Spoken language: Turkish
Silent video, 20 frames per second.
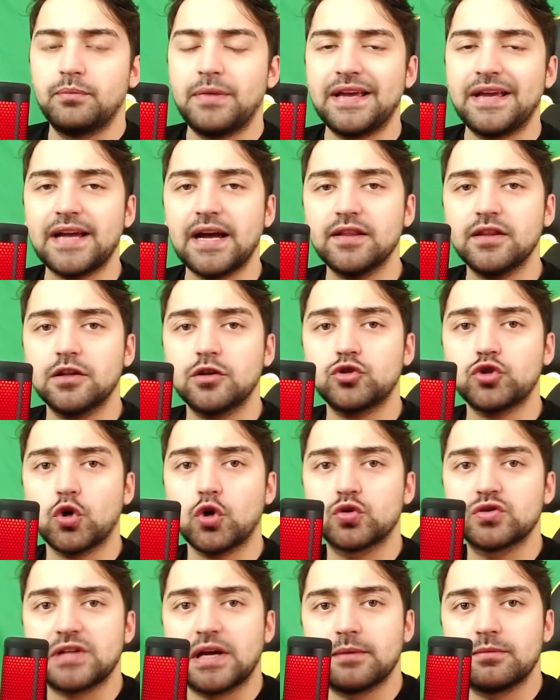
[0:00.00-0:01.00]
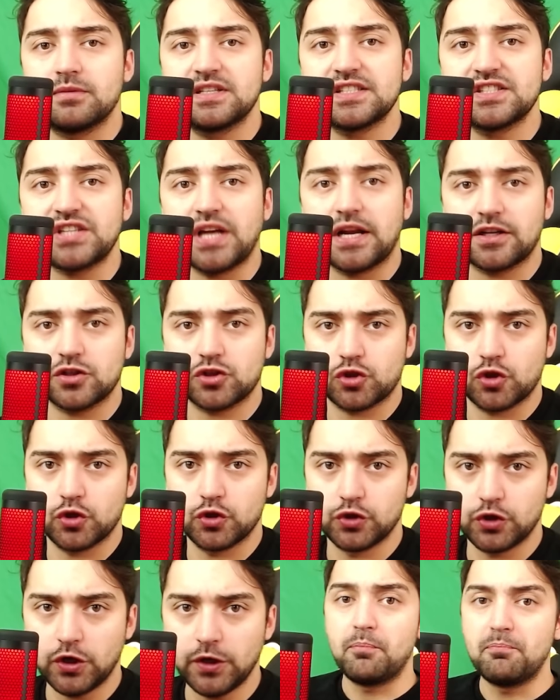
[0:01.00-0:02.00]
Mekanda da çok güzel bir kız şarkı
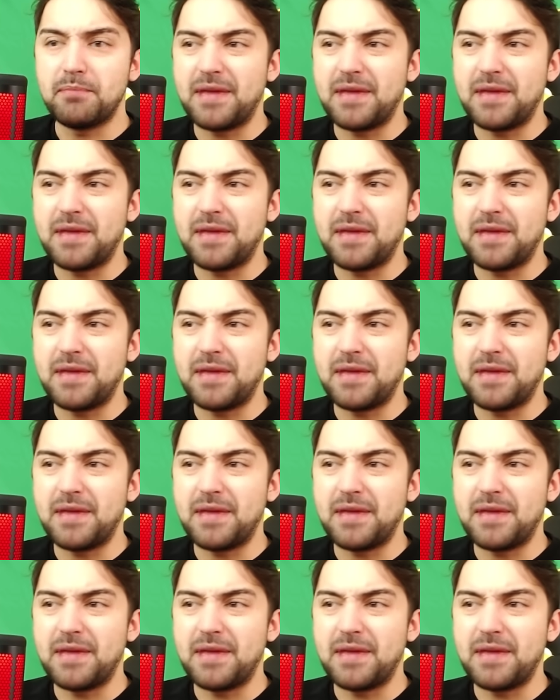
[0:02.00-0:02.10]
söylüyor.